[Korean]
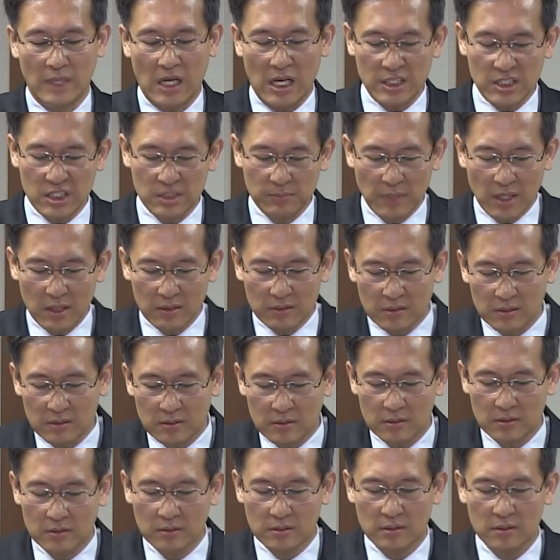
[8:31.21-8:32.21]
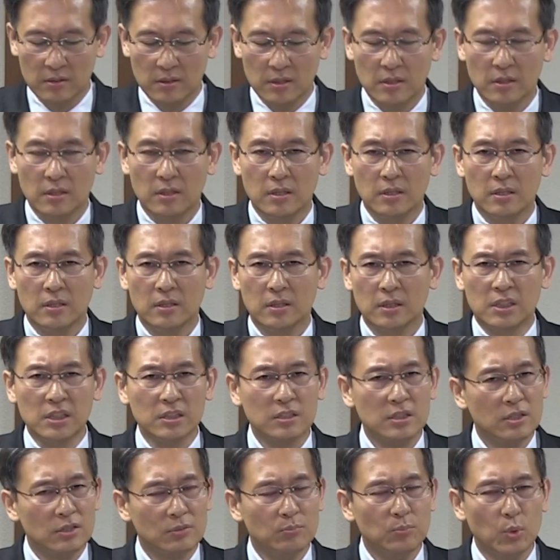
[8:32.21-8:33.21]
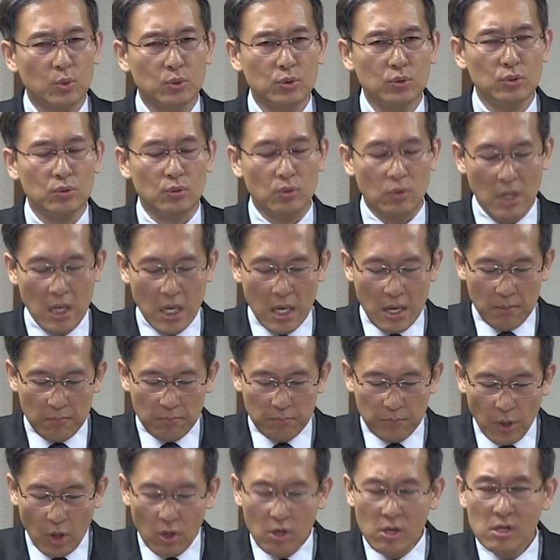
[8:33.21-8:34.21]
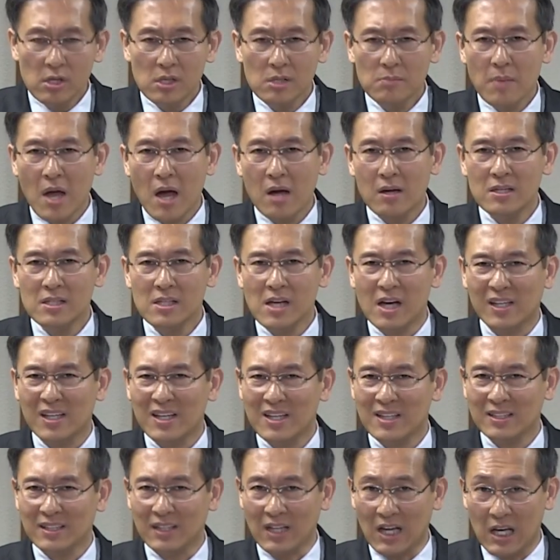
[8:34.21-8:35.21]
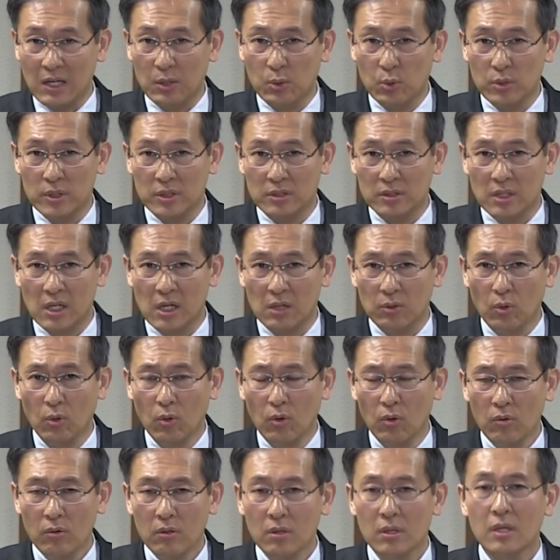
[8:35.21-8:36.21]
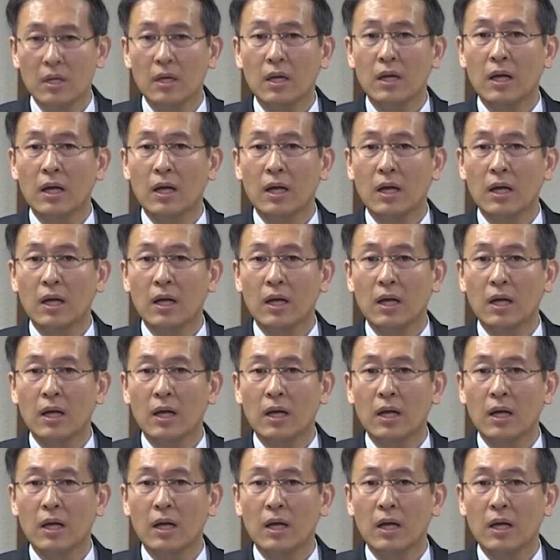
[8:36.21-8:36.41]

하지만 그들은 모두 멸망을 향해 가고 있다고